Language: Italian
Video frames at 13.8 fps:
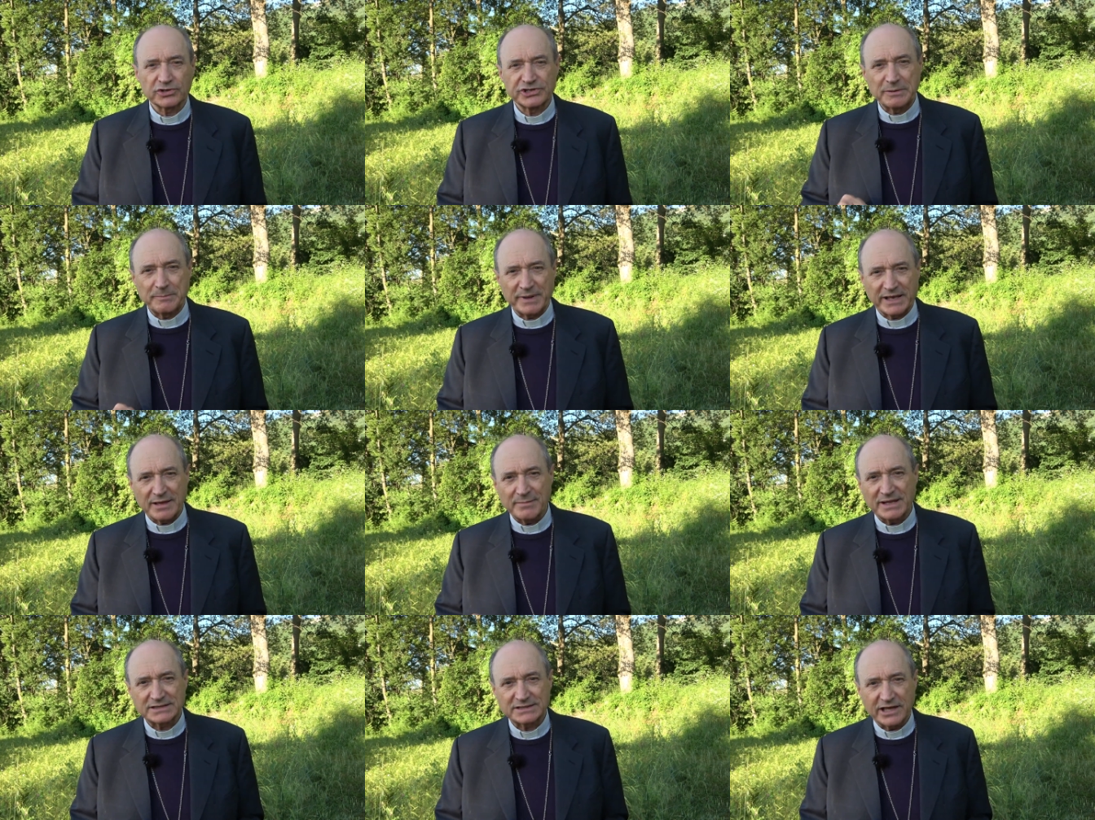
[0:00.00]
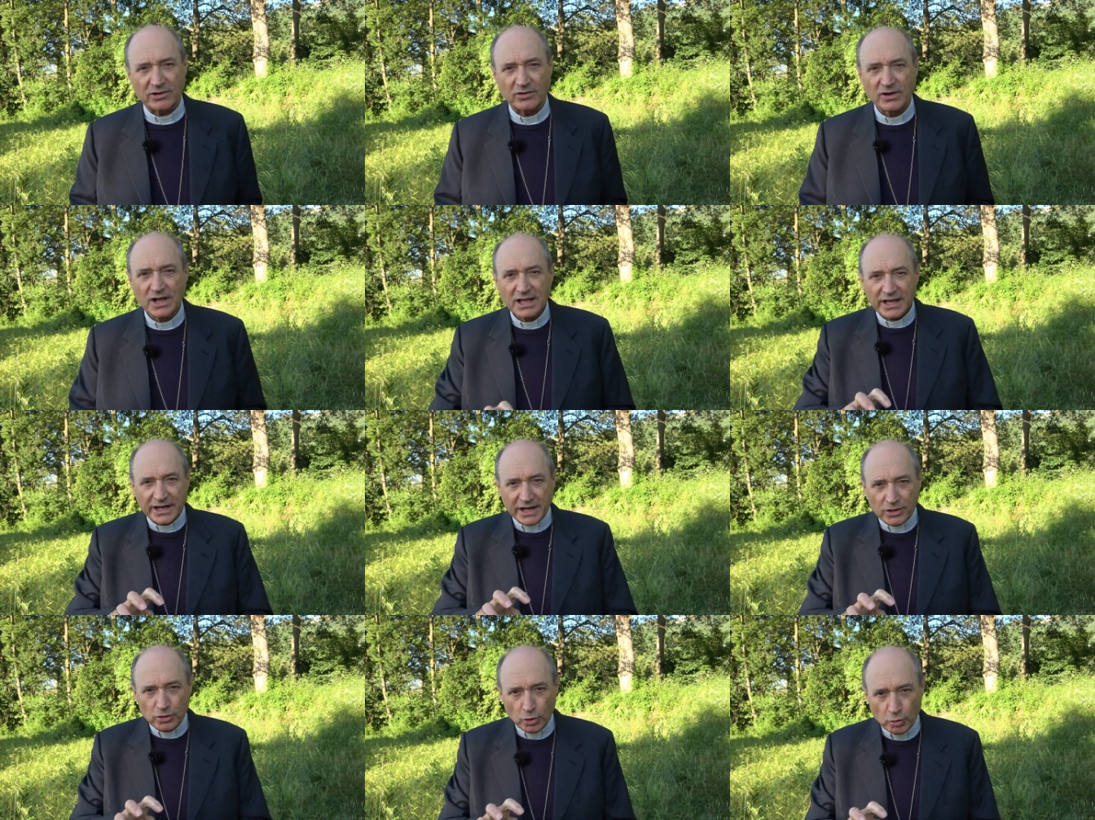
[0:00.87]
Sì, perché Matteo
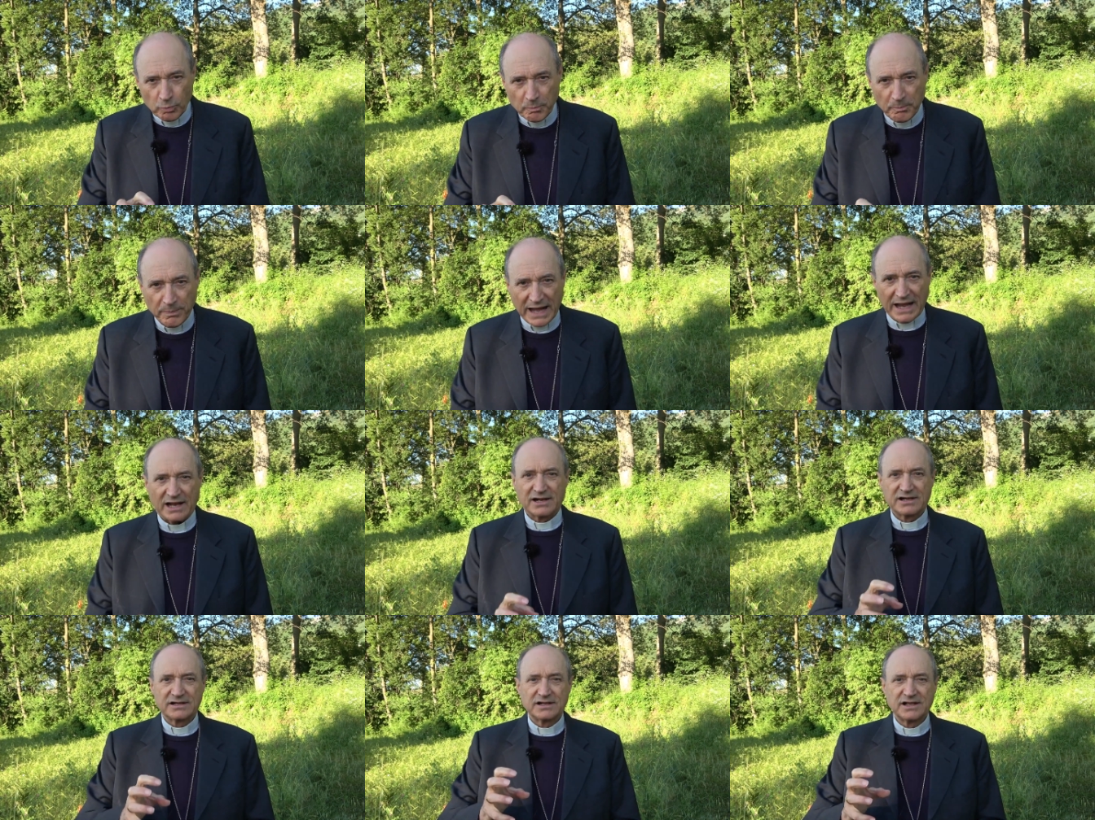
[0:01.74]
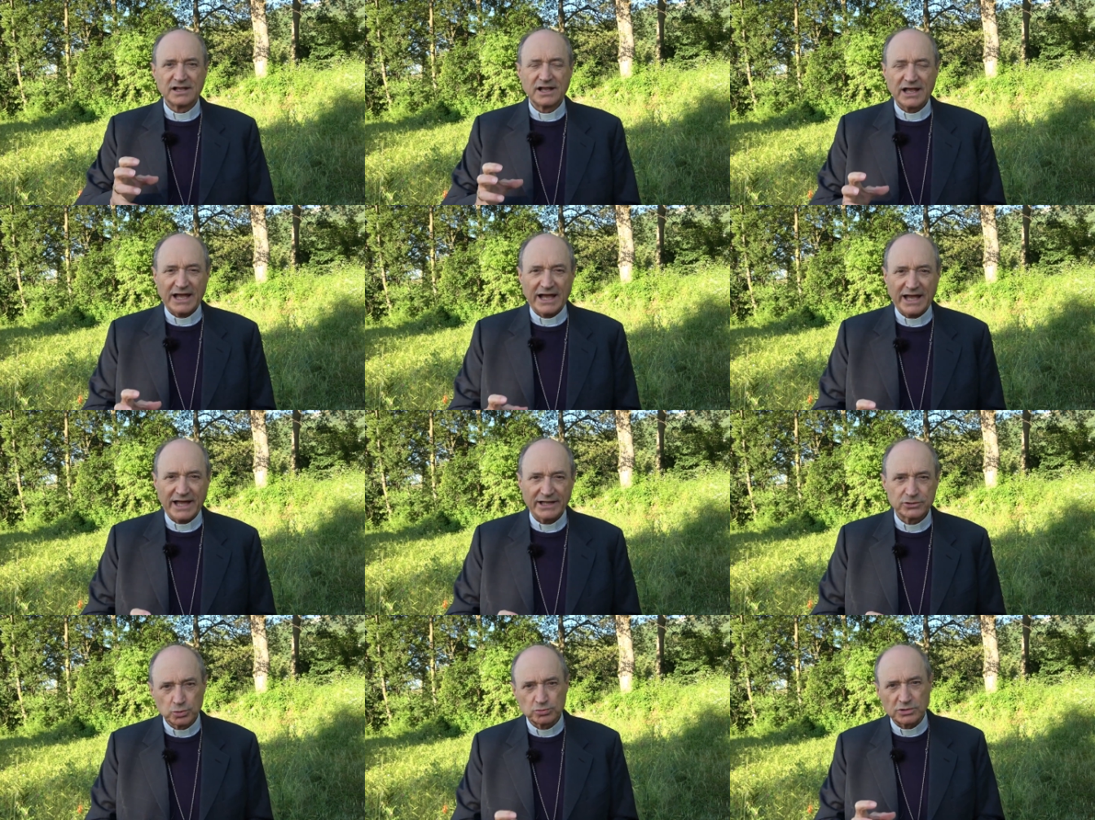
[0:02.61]
raggruppa eh,
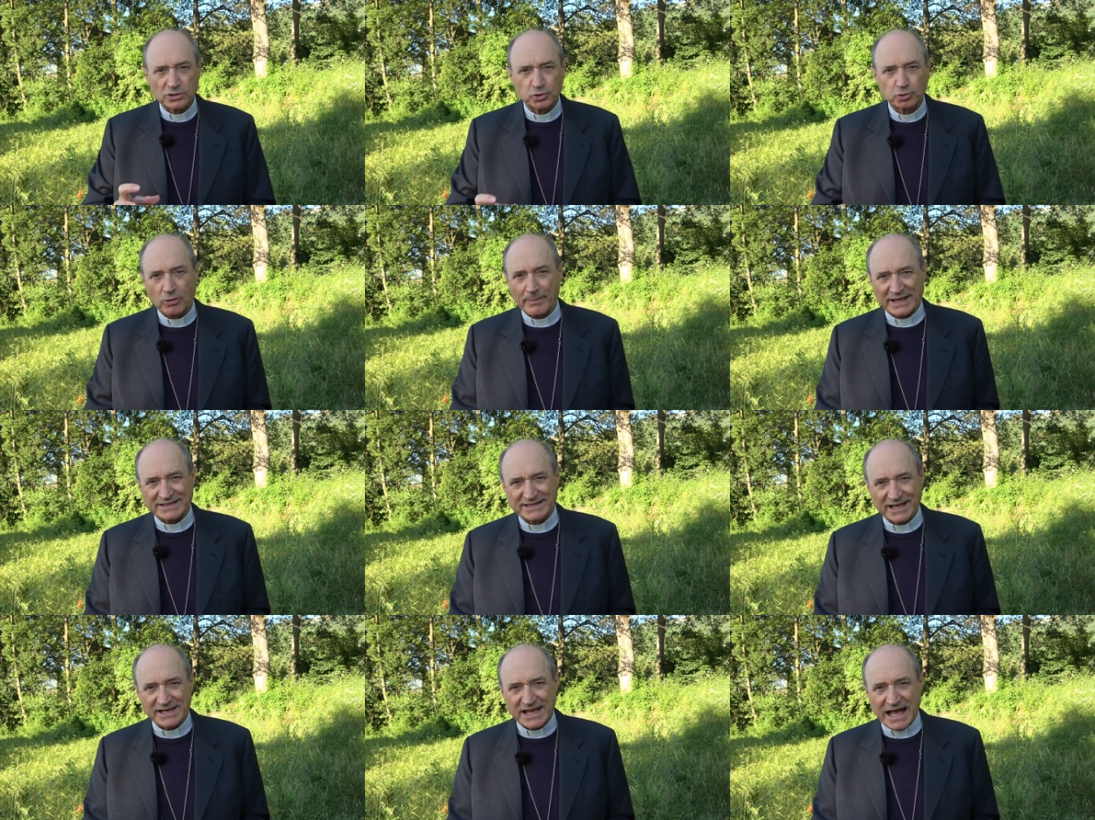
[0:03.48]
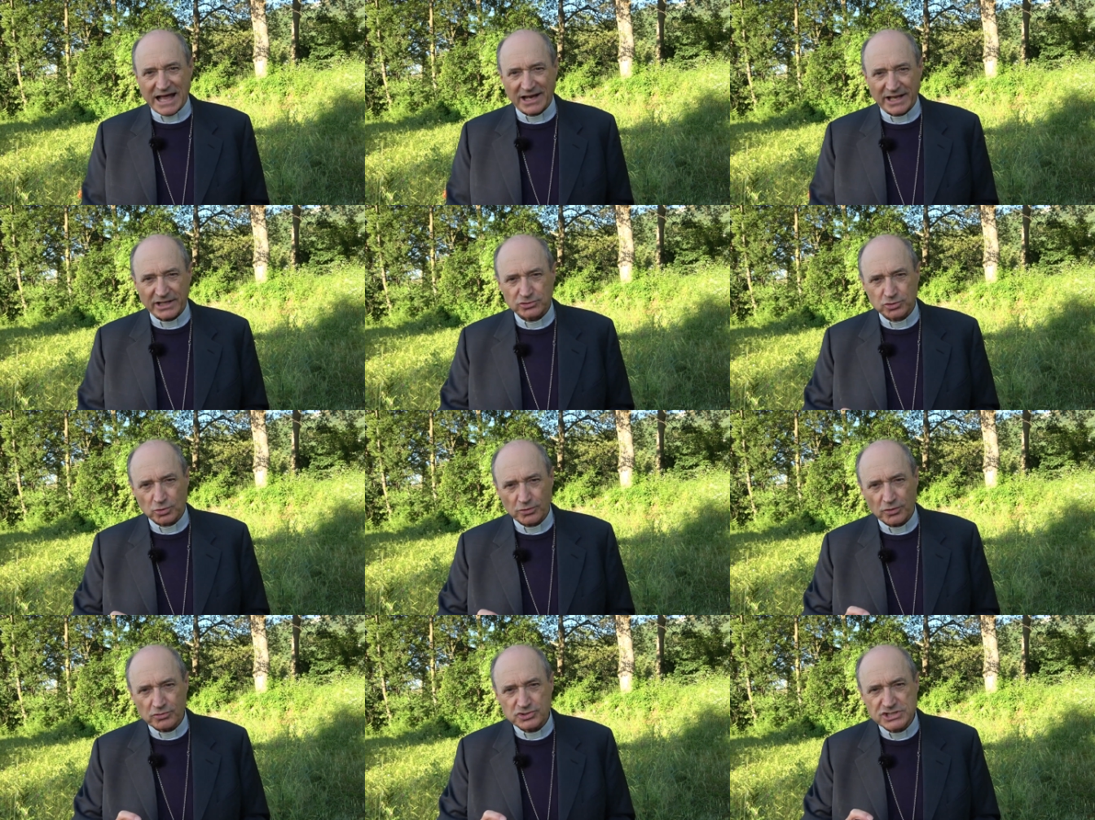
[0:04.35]
tutto il suo materiale
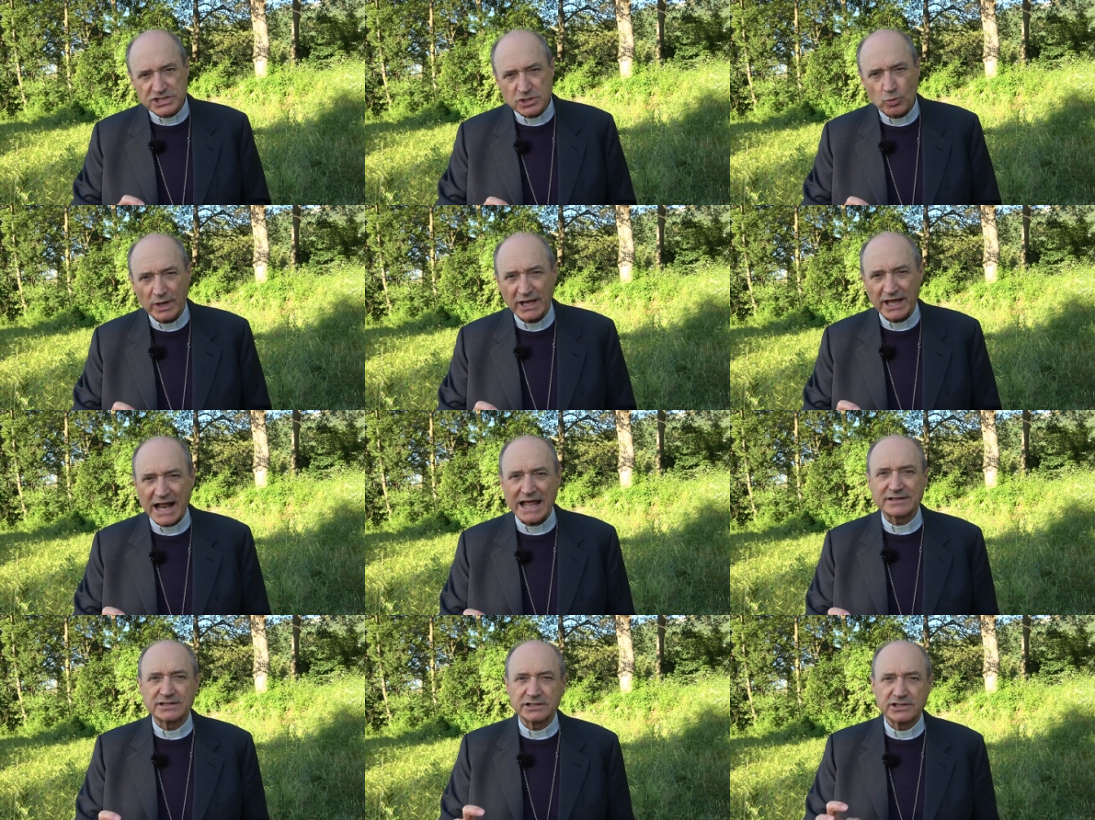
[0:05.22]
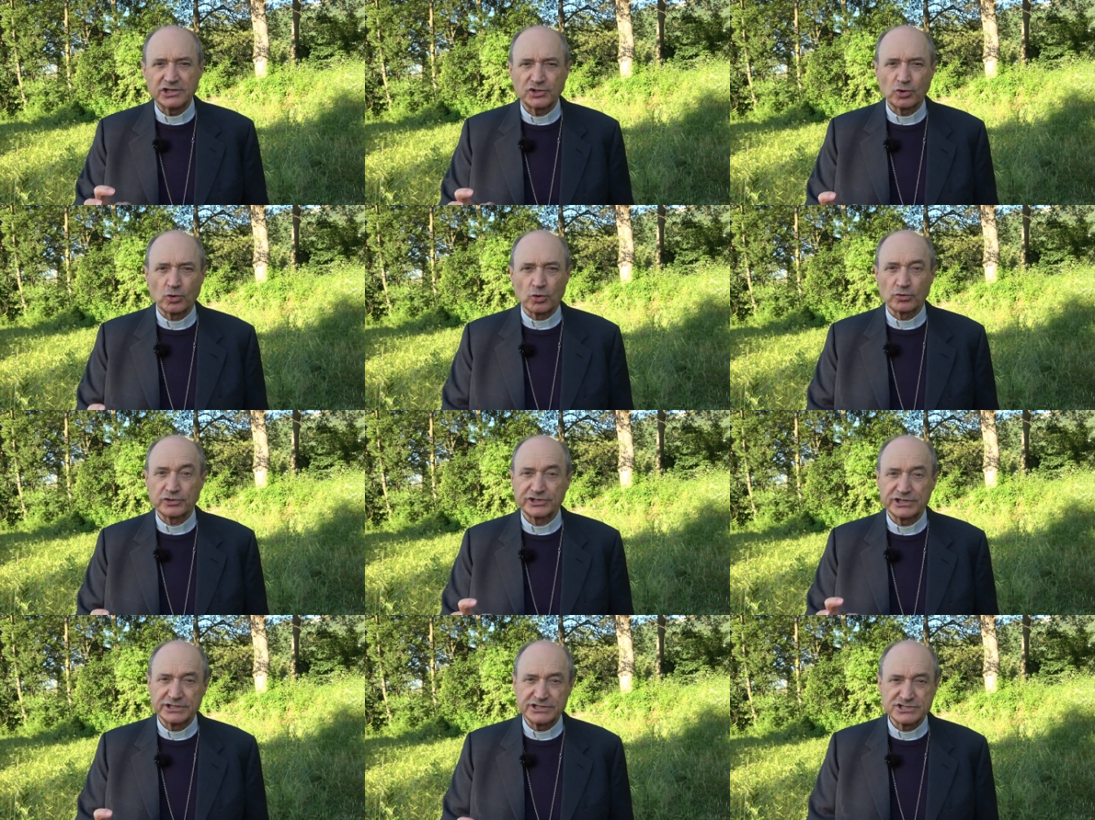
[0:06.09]
attorno a cinque grandi
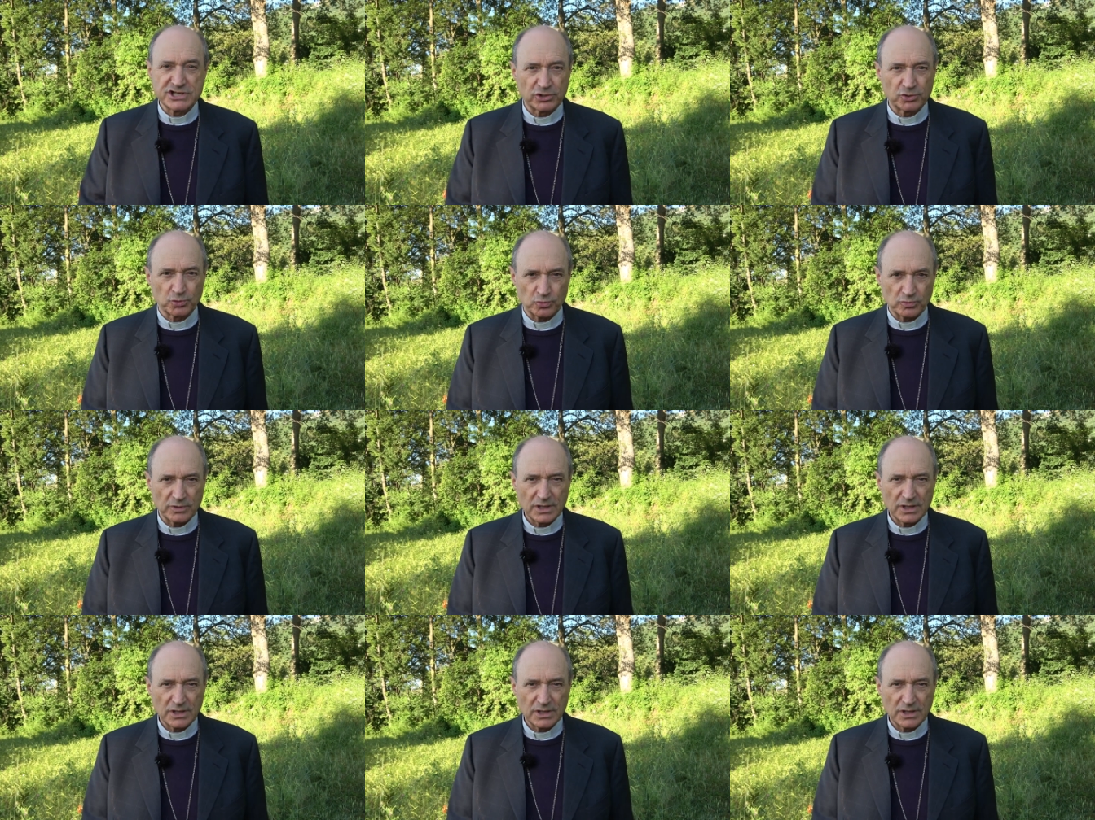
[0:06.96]
discorsi di Gesù,